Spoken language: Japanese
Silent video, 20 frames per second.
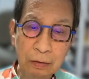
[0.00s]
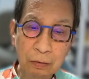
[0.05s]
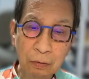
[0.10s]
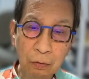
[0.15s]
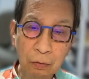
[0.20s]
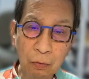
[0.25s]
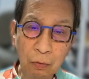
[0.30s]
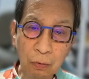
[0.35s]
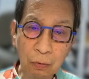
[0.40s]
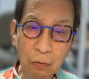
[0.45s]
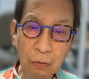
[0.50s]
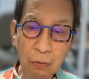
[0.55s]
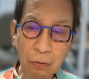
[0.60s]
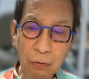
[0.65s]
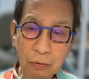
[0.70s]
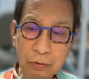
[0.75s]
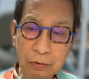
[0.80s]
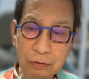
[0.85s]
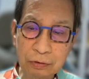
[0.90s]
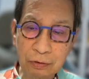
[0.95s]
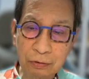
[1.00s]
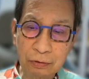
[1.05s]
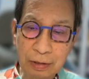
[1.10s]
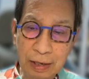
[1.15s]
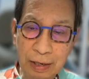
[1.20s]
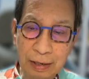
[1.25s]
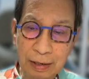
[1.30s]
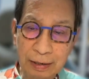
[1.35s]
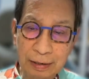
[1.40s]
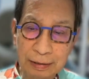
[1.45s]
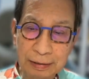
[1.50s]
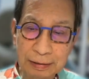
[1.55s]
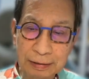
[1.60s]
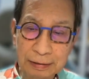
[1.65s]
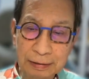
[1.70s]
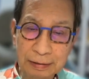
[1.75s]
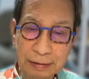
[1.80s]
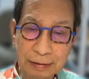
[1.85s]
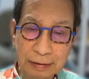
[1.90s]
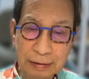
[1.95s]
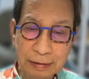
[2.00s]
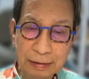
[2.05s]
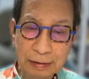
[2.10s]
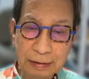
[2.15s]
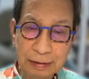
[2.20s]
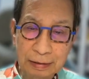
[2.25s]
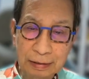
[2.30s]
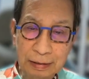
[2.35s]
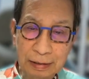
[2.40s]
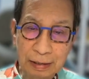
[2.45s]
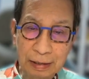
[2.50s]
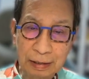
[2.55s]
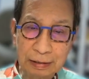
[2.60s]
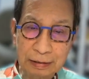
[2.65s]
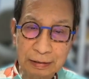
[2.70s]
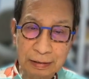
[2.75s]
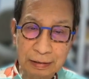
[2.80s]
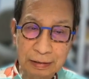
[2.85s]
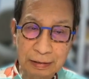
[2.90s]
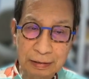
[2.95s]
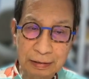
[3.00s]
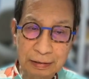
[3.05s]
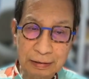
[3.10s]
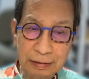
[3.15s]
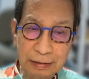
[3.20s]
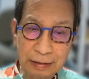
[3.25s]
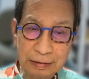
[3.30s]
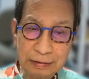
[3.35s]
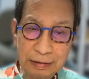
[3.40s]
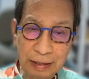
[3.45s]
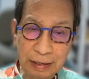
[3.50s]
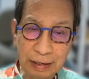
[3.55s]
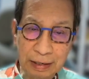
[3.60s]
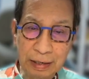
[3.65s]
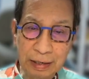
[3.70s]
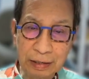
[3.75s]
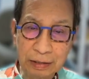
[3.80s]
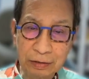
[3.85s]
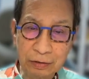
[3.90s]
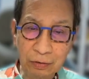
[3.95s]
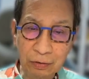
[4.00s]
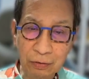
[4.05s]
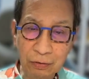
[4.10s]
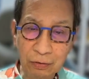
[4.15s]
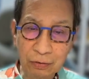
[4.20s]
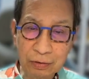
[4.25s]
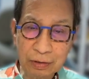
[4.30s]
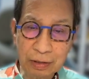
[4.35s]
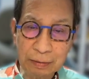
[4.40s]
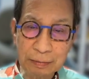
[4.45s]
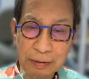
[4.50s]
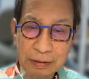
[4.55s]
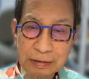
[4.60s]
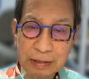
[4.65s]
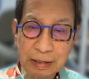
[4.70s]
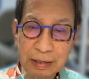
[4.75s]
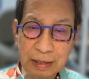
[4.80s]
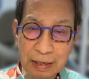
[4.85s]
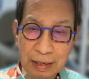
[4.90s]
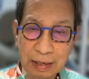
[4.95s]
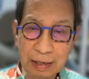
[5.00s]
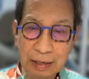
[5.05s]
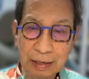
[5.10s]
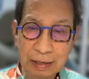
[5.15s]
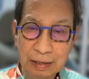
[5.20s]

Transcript: 多くのね、やはり、なんですか、影響を受けましたね。